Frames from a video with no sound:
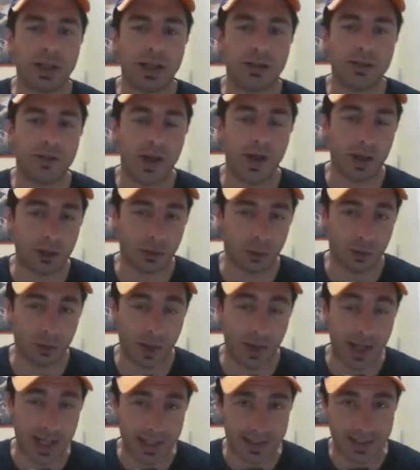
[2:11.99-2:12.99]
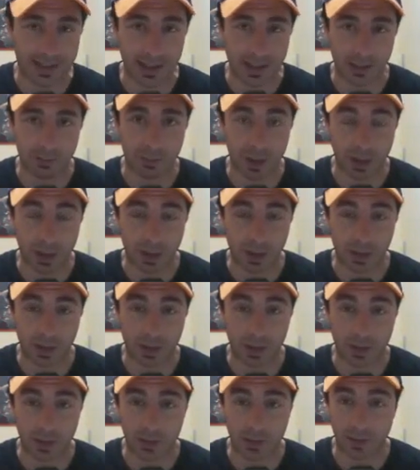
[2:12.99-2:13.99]
l'evento Ezza
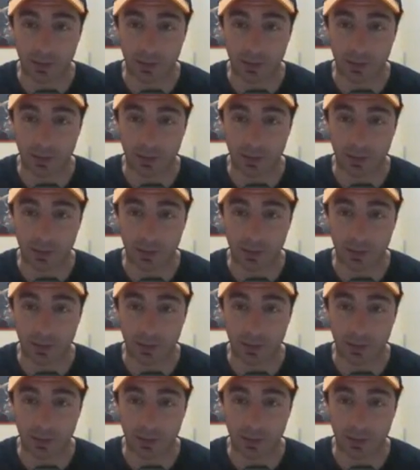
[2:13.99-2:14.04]
per,